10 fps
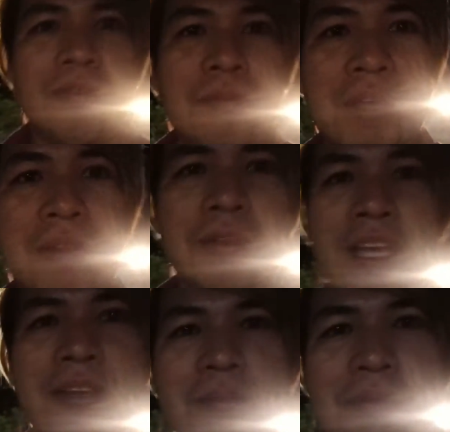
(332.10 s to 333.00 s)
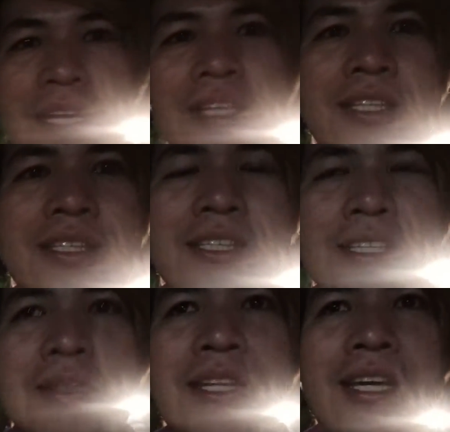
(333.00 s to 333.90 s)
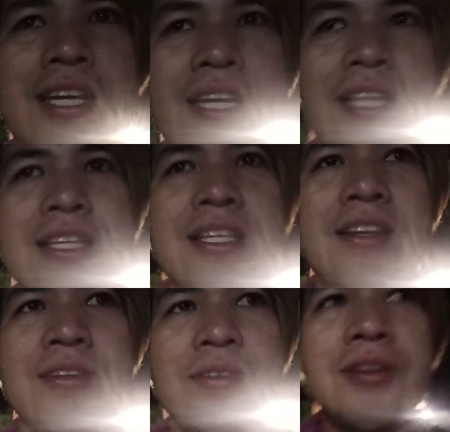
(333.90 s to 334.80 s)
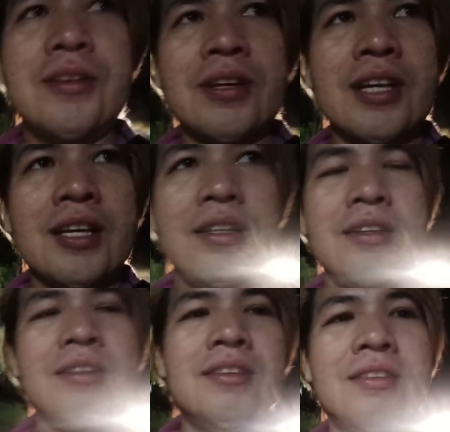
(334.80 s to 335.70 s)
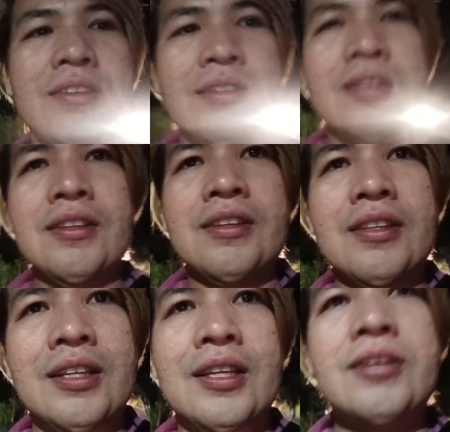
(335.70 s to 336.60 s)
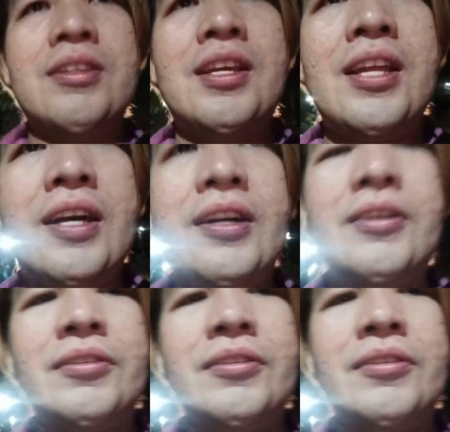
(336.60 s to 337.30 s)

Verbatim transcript: Kung meron tayong mga nakikita sa likod, okay? Tingnan nyo na lang.